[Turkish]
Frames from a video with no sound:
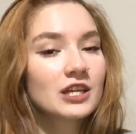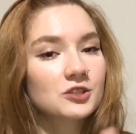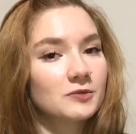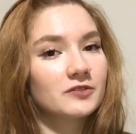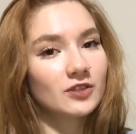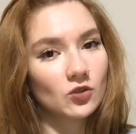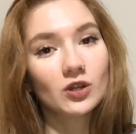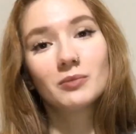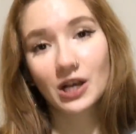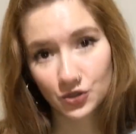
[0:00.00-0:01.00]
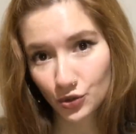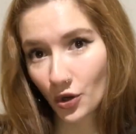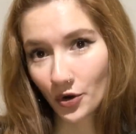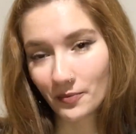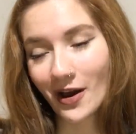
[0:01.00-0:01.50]
Şimdi videoya
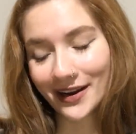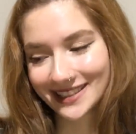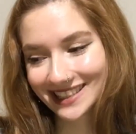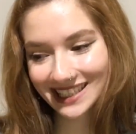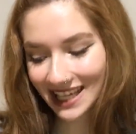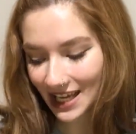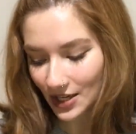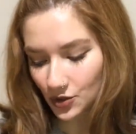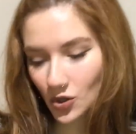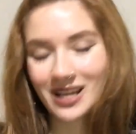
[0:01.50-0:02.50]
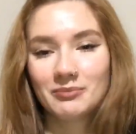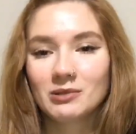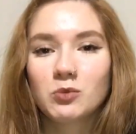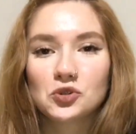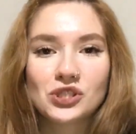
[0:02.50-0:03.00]
başlıyorum artık. Şöyle
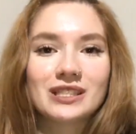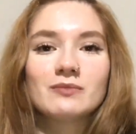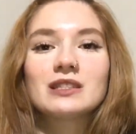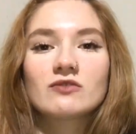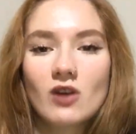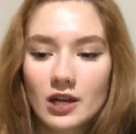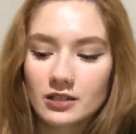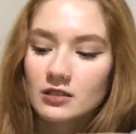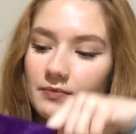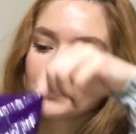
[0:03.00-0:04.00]
bir poşetimiz var.